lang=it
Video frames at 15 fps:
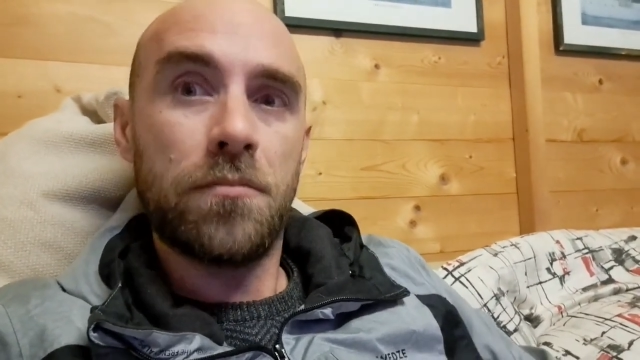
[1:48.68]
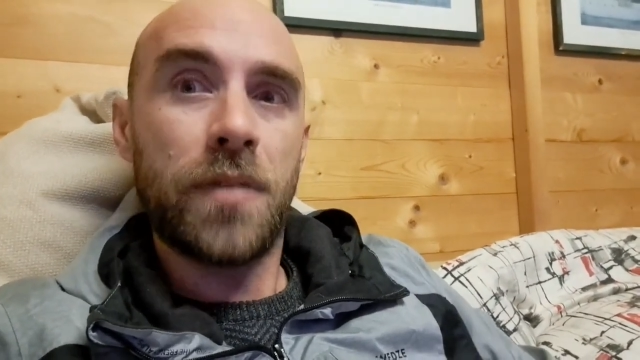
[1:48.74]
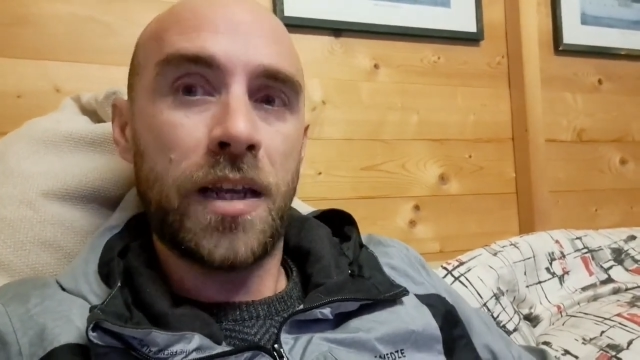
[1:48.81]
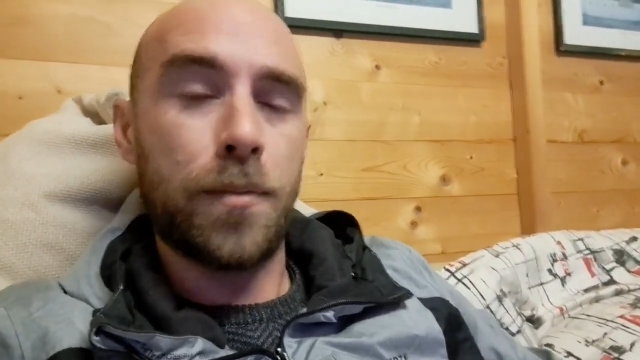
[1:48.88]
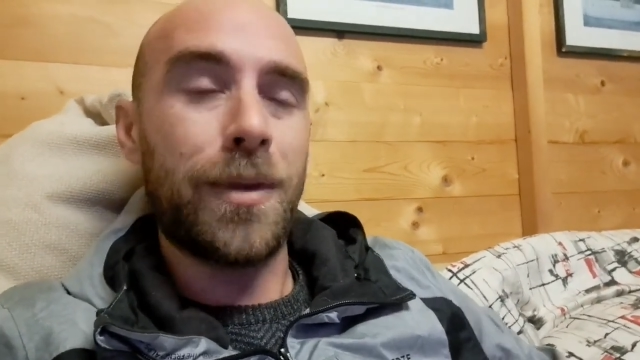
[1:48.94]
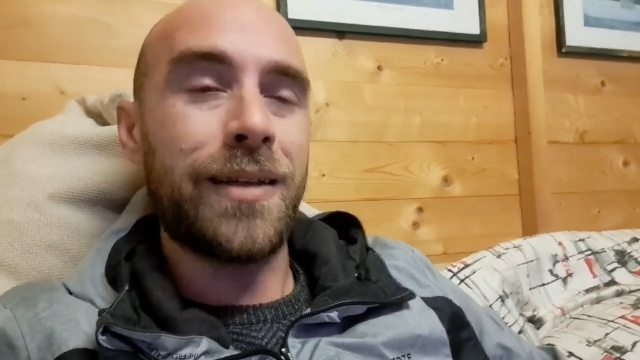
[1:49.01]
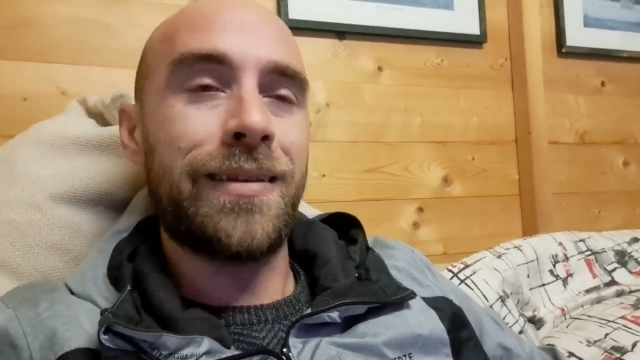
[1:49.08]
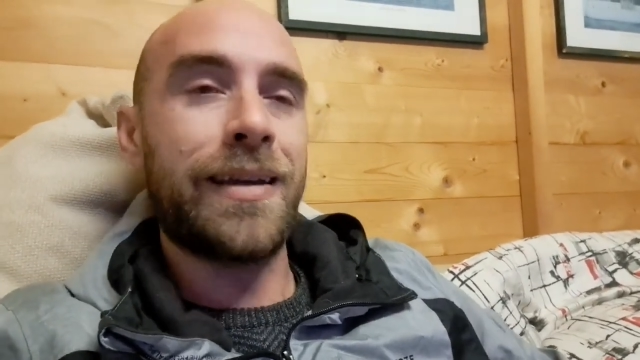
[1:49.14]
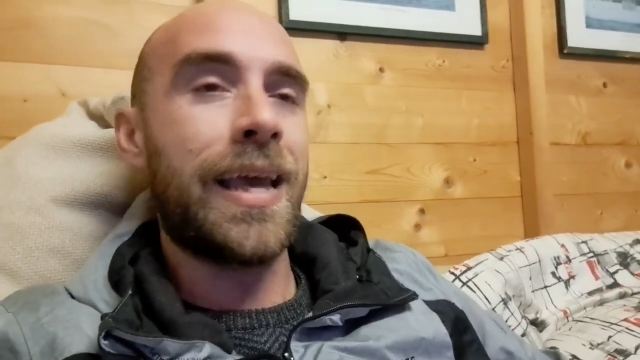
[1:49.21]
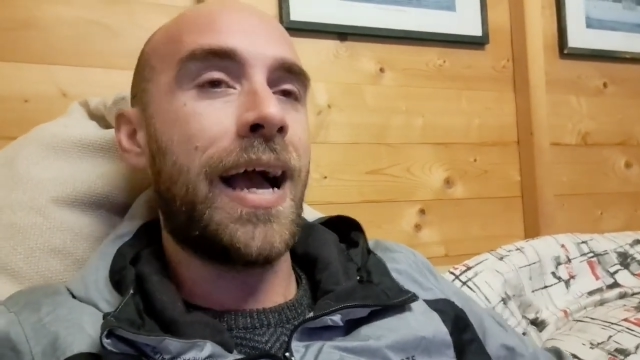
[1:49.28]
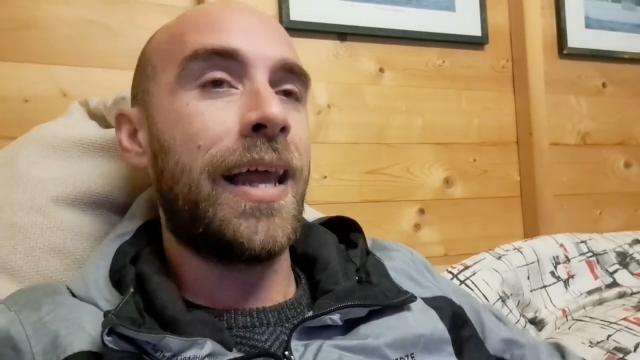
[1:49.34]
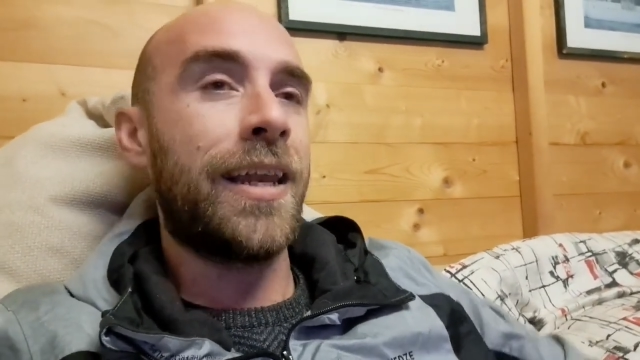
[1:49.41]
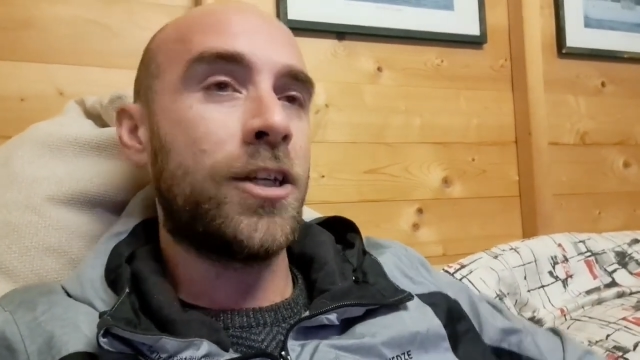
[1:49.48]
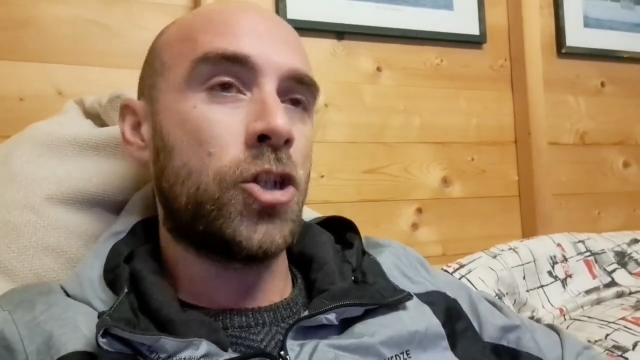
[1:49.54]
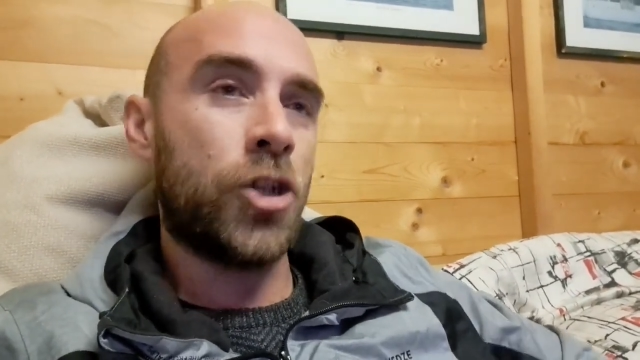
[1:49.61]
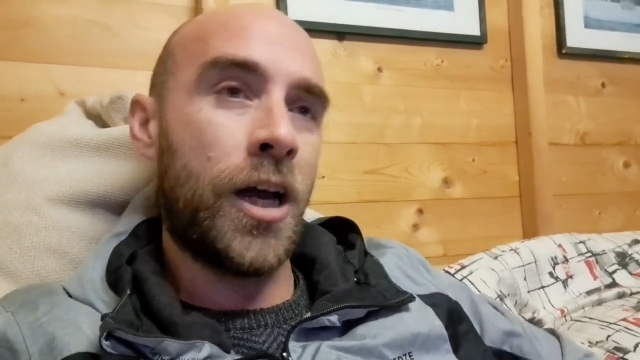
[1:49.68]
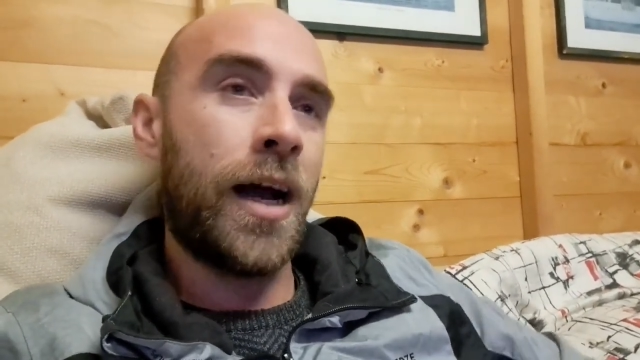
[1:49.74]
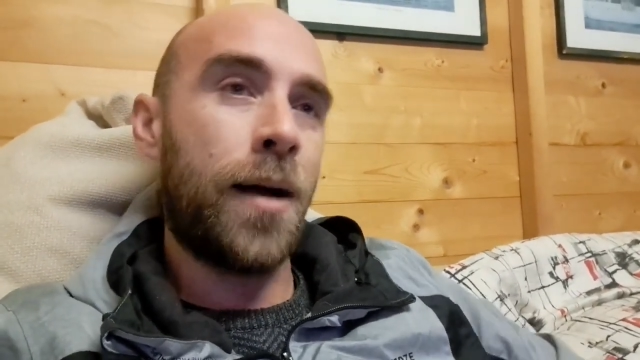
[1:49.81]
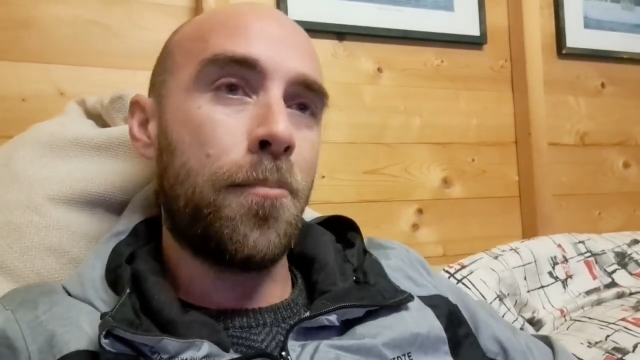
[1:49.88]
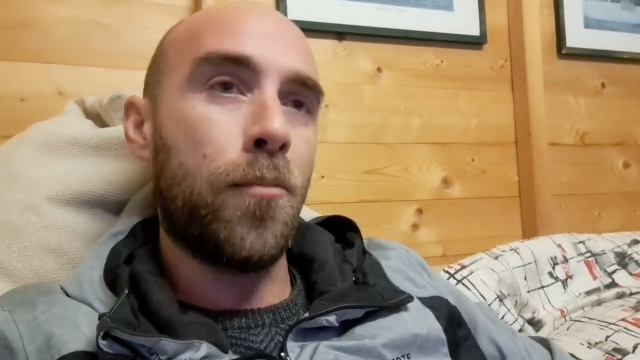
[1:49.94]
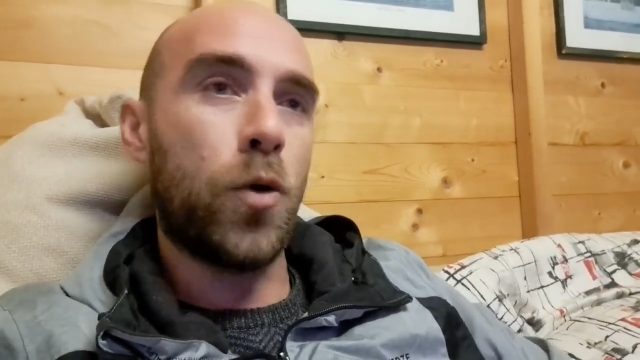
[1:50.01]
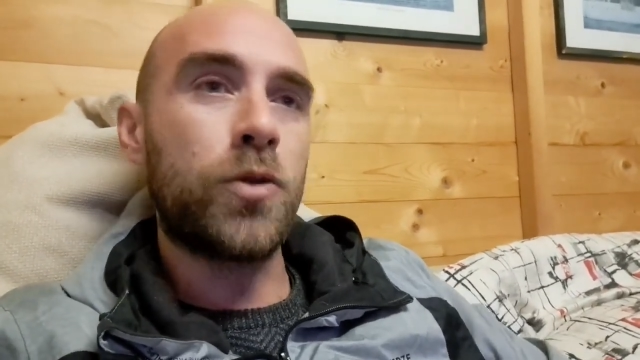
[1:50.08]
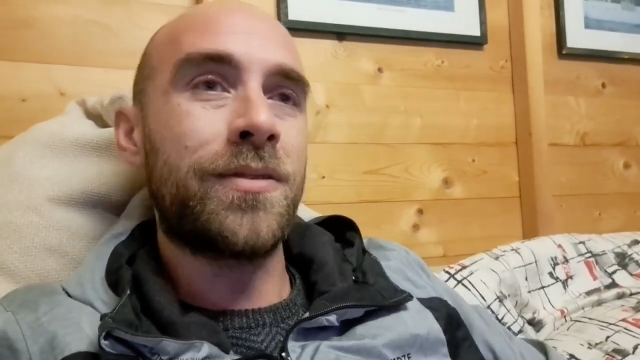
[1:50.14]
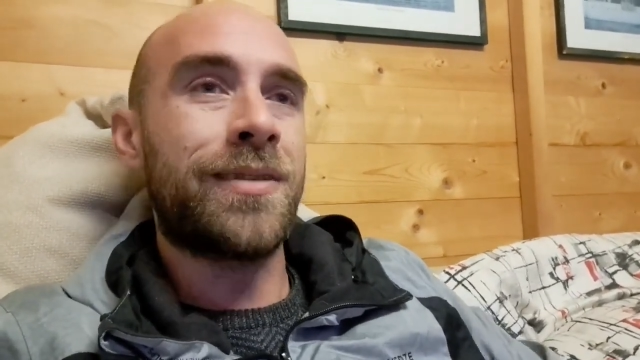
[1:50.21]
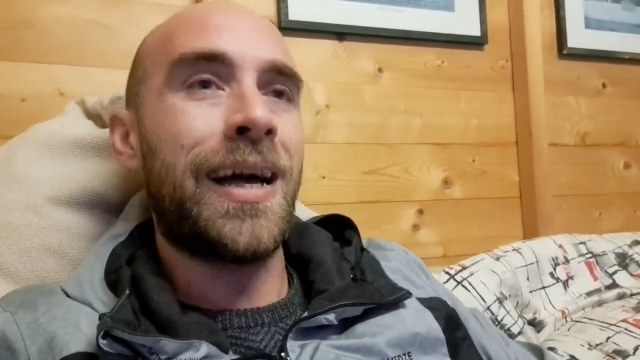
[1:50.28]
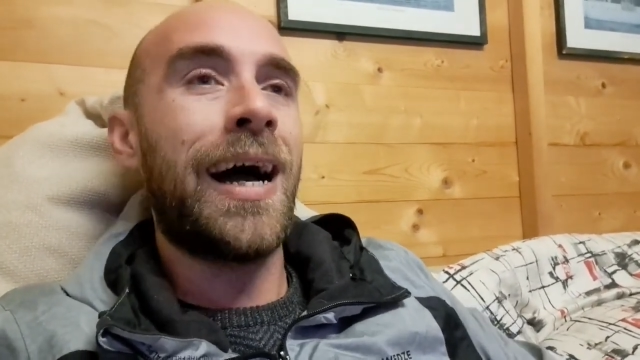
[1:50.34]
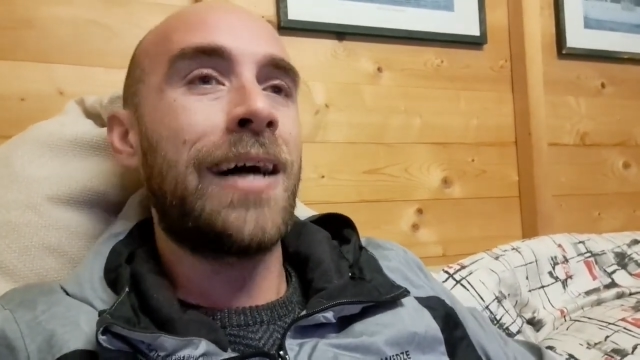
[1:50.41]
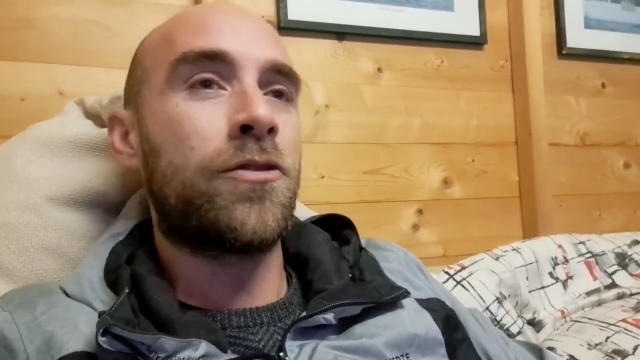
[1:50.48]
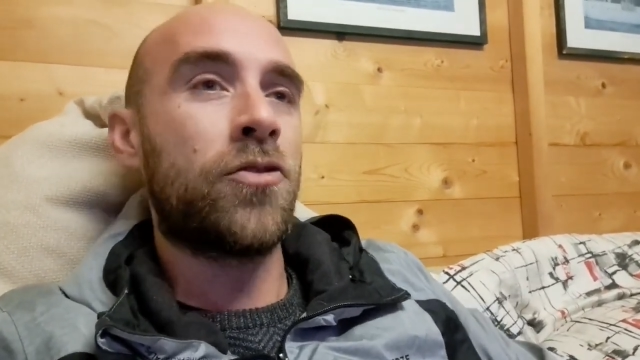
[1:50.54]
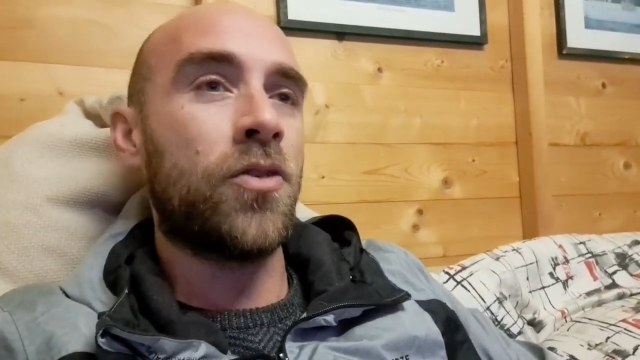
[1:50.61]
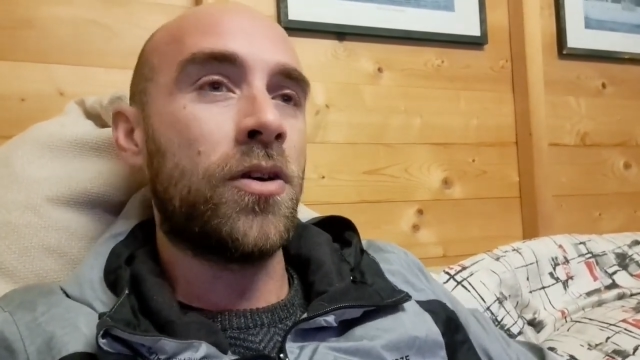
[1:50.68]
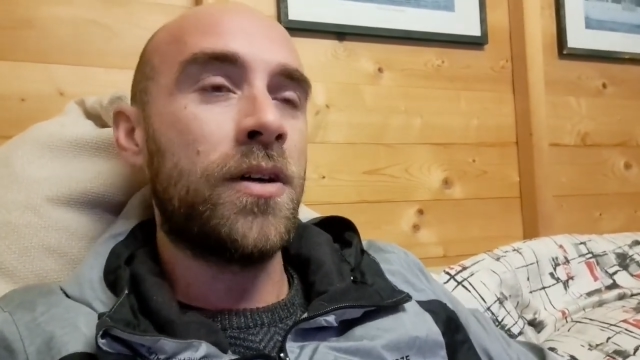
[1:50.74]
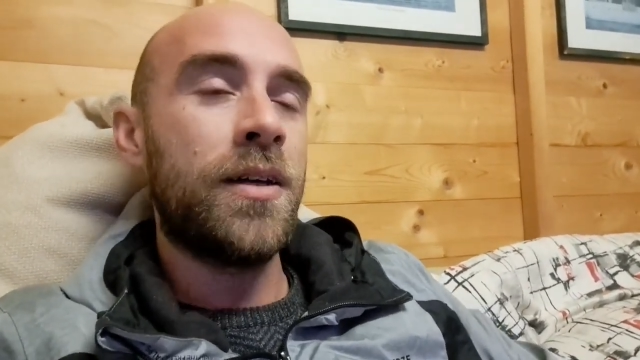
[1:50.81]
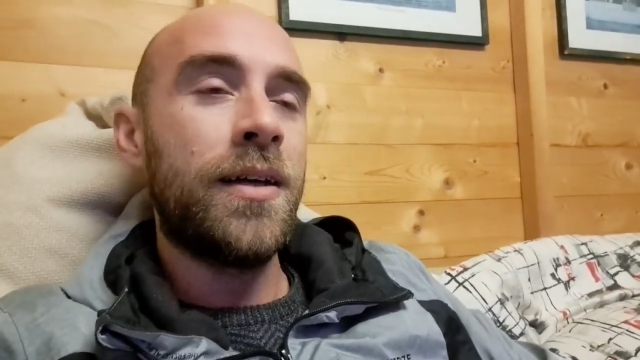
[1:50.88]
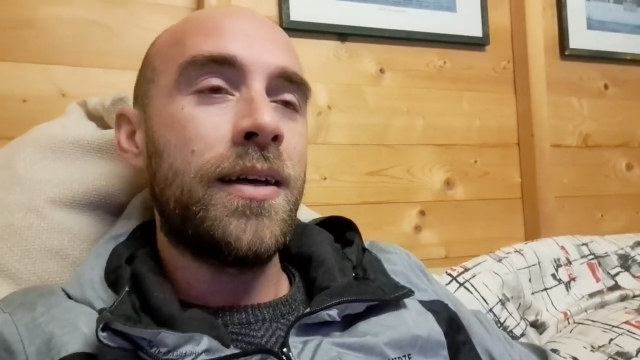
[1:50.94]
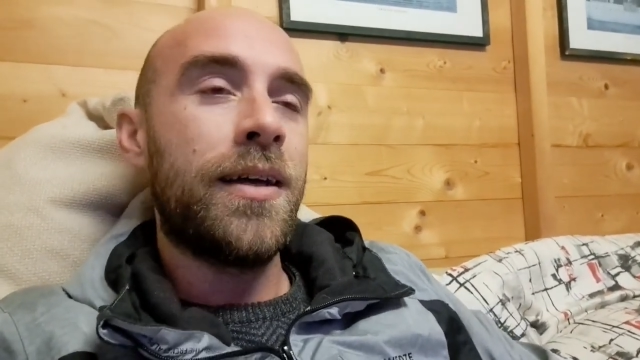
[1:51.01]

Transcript: il materiale già montato